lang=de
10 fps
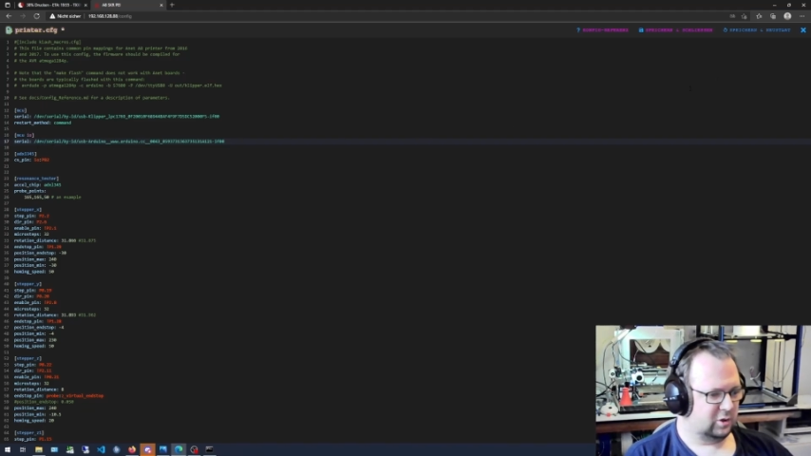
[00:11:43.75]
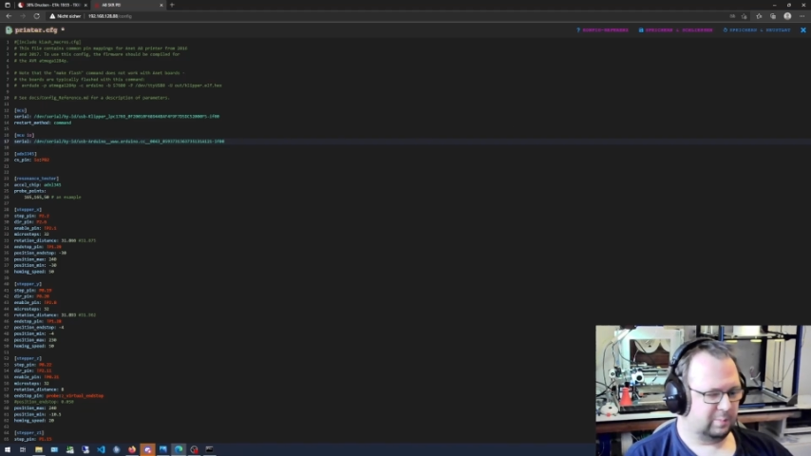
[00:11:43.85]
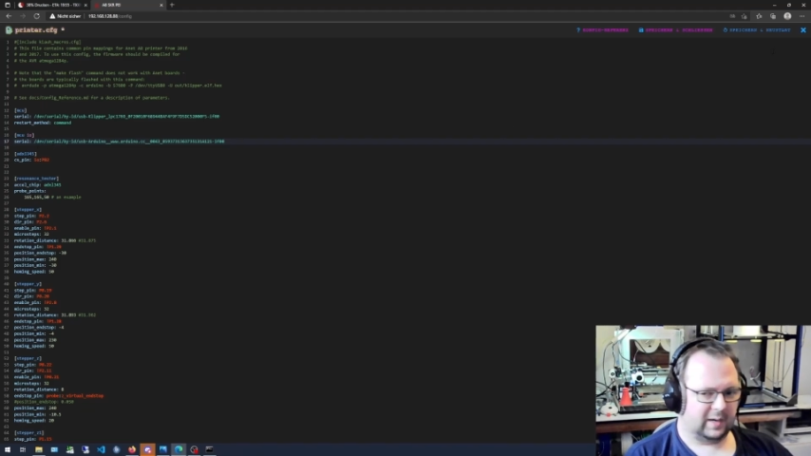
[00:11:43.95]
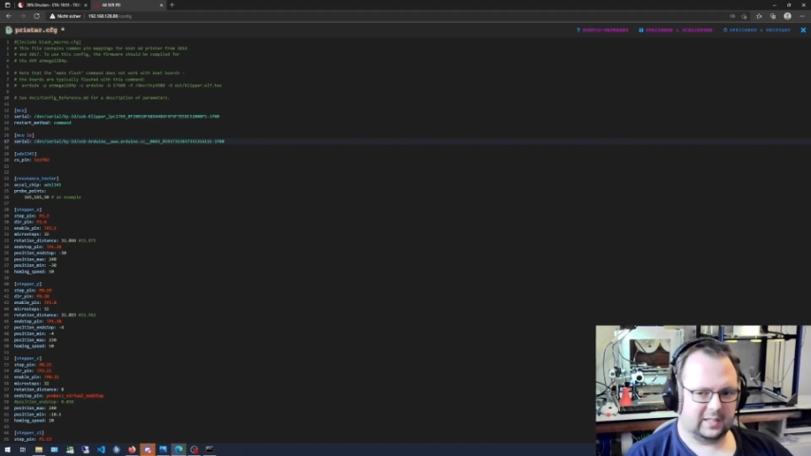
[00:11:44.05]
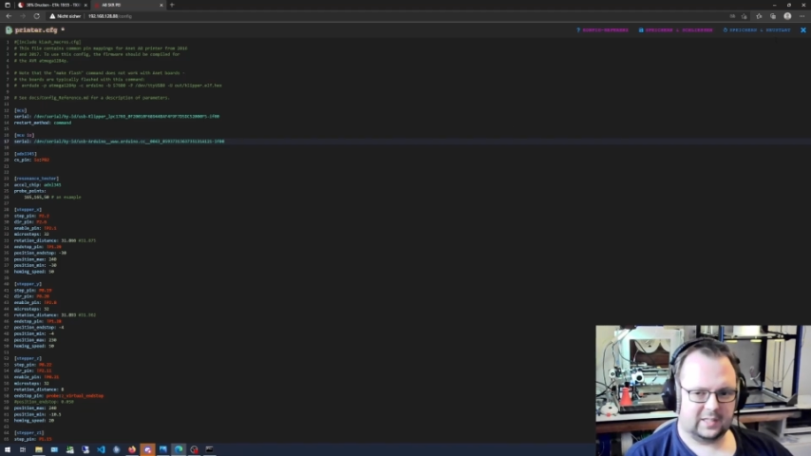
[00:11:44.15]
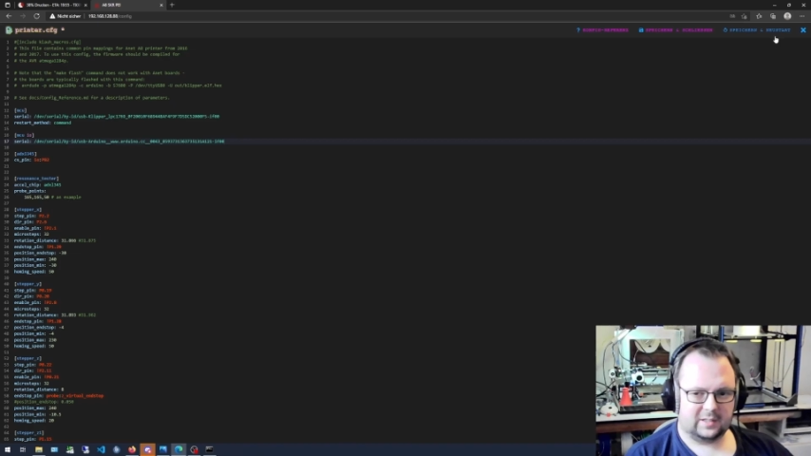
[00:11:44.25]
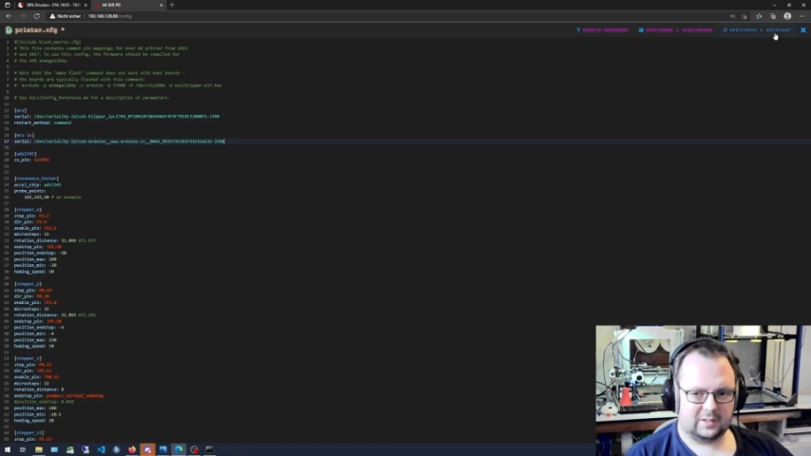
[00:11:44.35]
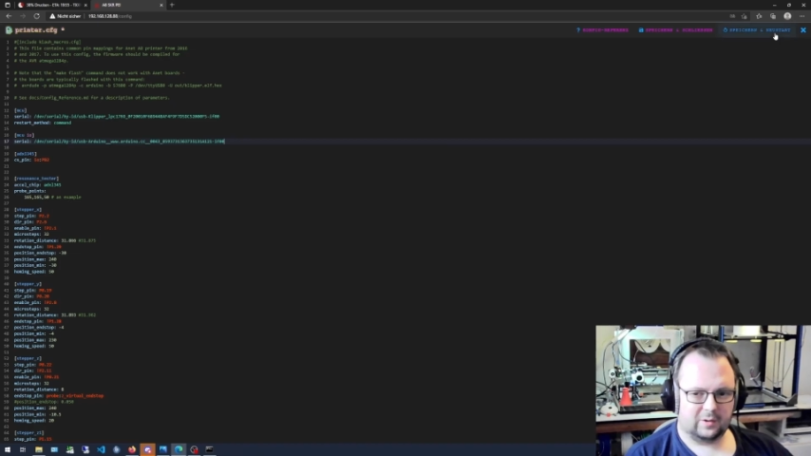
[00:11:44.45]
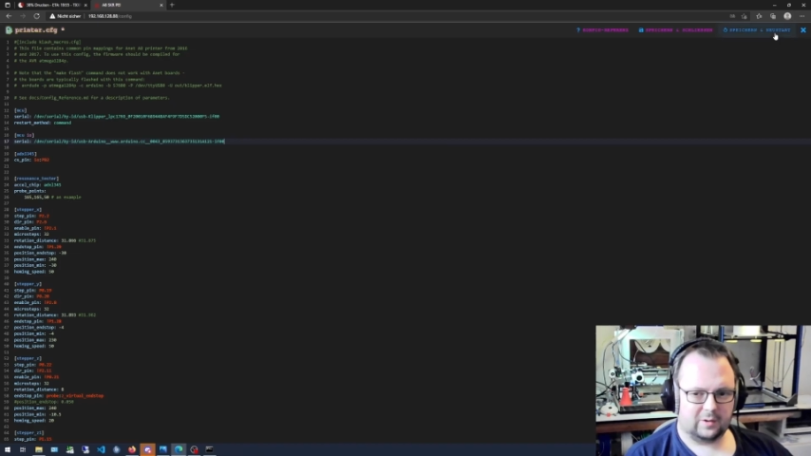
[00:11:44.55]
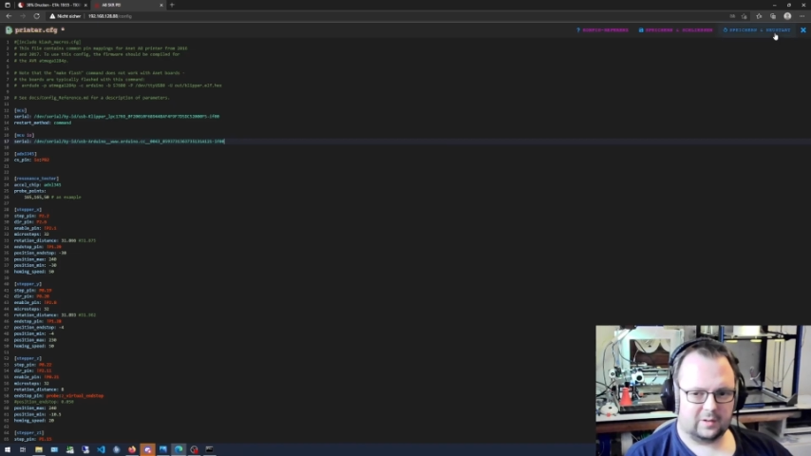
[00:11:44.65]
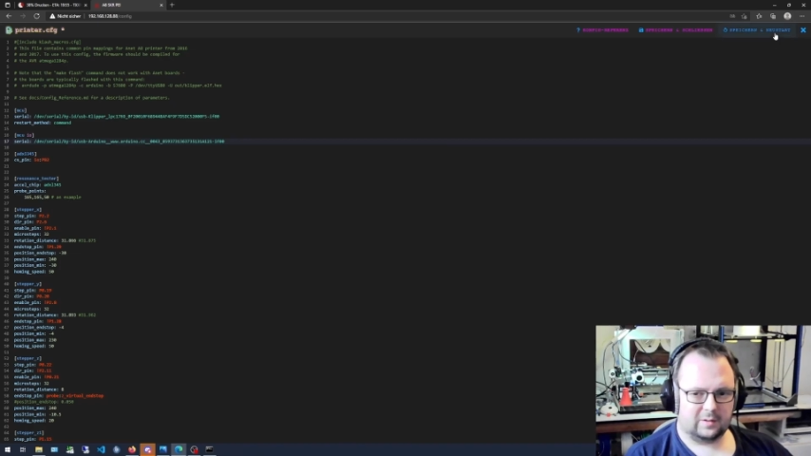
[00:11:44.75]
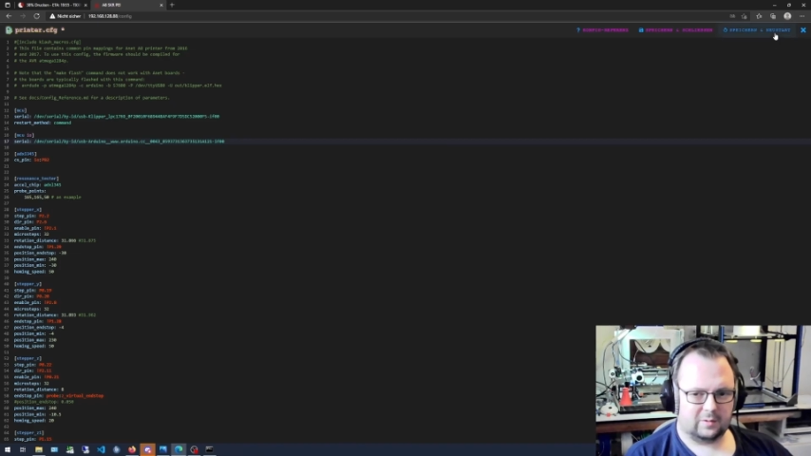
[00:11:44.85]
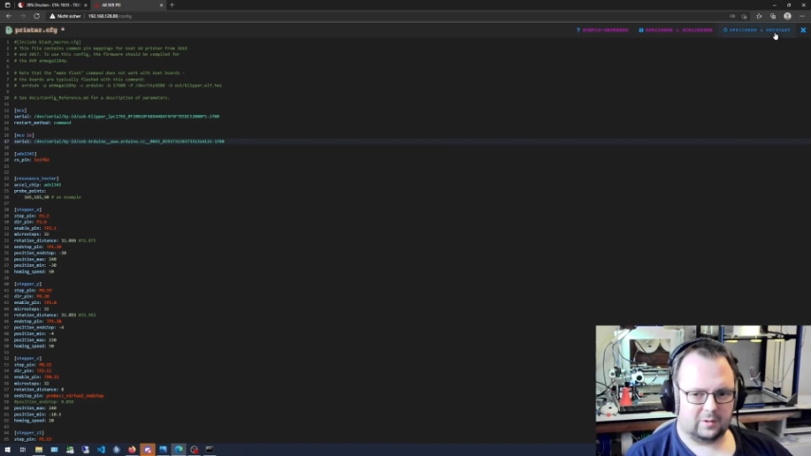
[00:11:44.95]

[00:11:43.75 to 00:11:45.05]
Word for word: Speichern drücken und